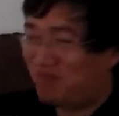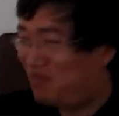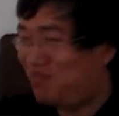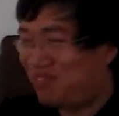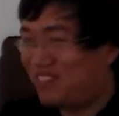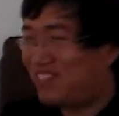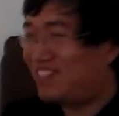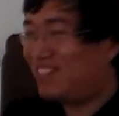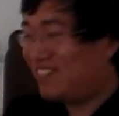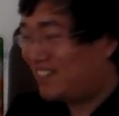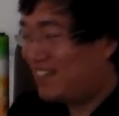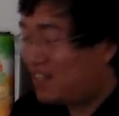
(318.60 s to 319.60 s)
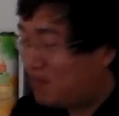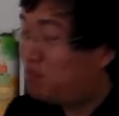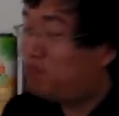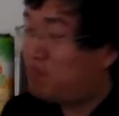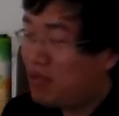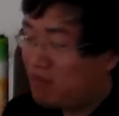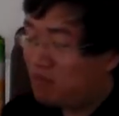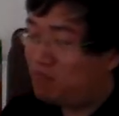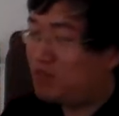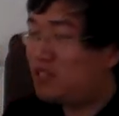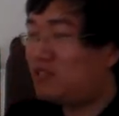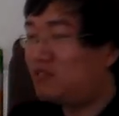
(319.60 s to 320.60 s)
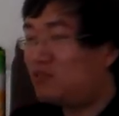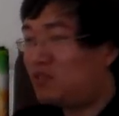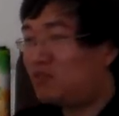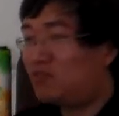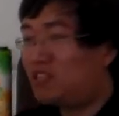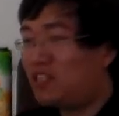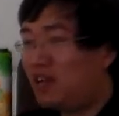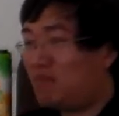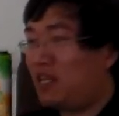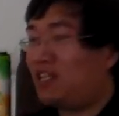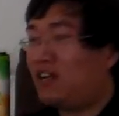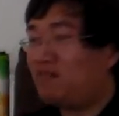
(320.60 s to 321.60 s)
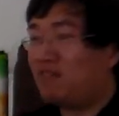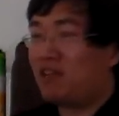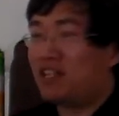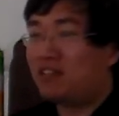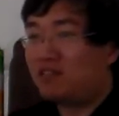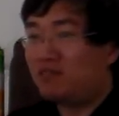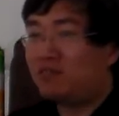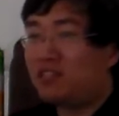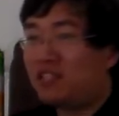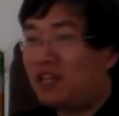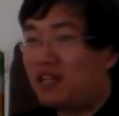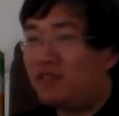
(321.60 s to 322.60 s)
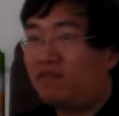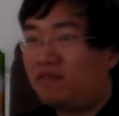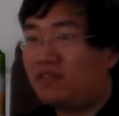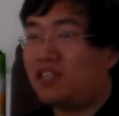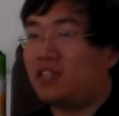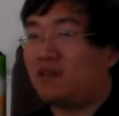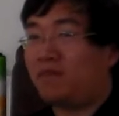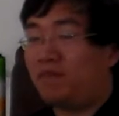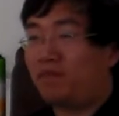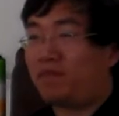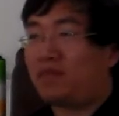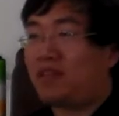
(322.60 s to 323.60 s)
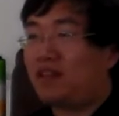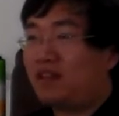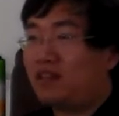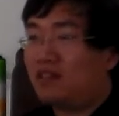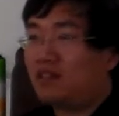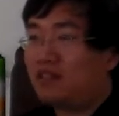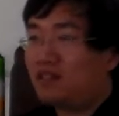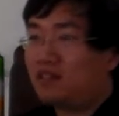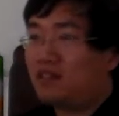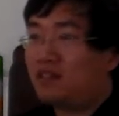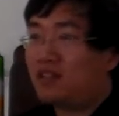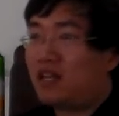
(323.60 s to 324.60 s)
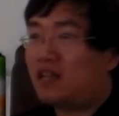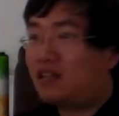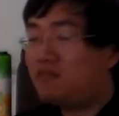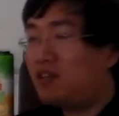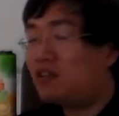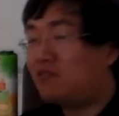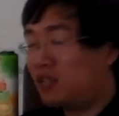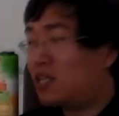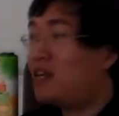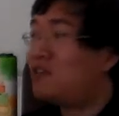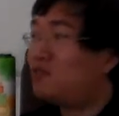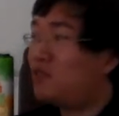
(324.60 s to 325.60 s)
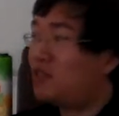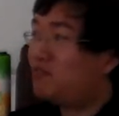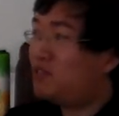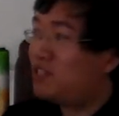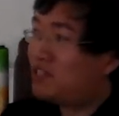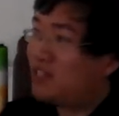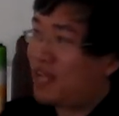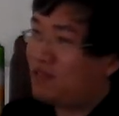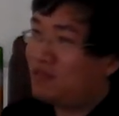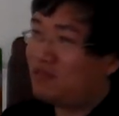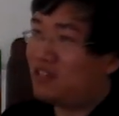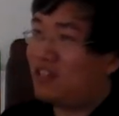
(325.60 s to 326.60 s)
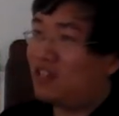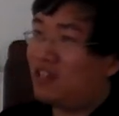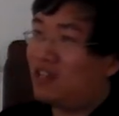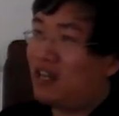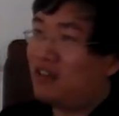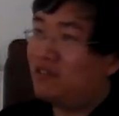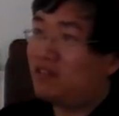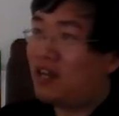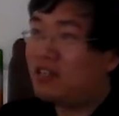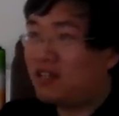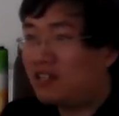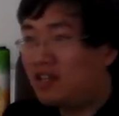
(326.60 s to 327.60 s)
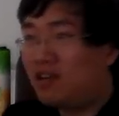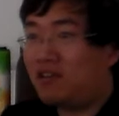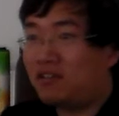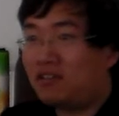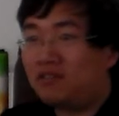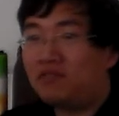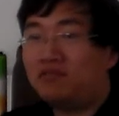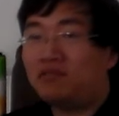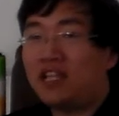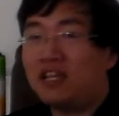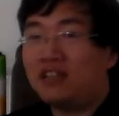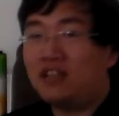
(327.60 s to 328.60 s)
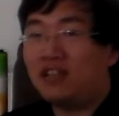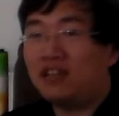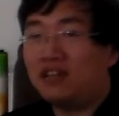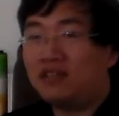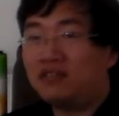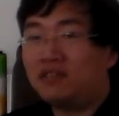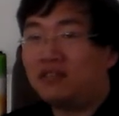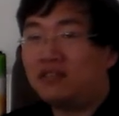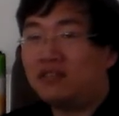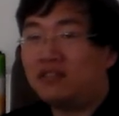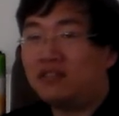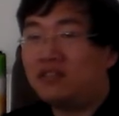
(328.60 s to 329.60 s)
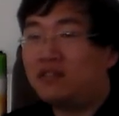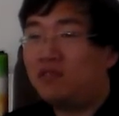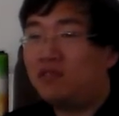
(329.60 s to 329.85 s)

就不去。但并不是说朱熹他没当过官。朱熹他的父亲，在因为我是刚才说了，朱熹是南宋人了，然后而且正好是处在那个就是